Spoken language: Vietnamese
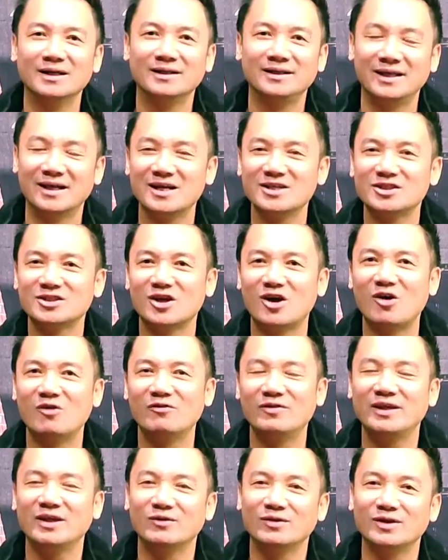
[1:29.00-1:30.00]
những cái show
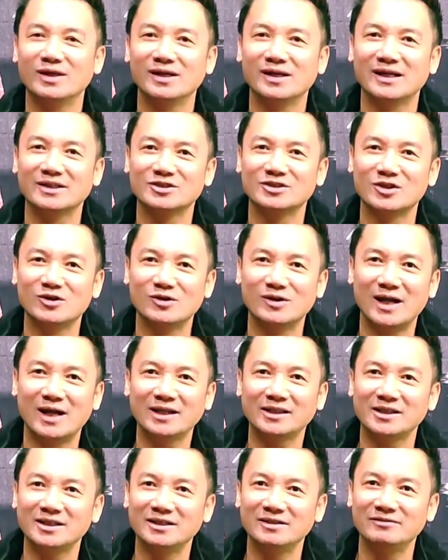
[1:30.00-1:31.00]
ví dụ như là show
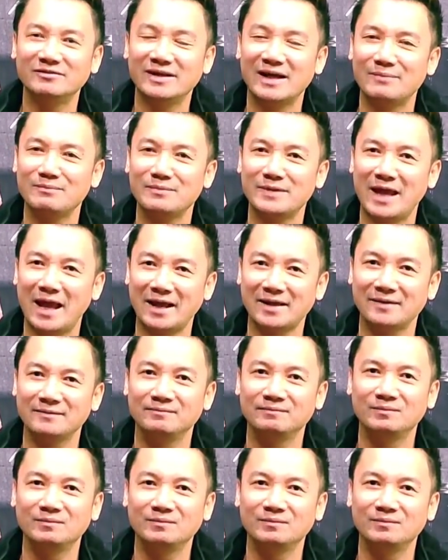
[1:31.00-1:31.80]
lá thư về âm nhạc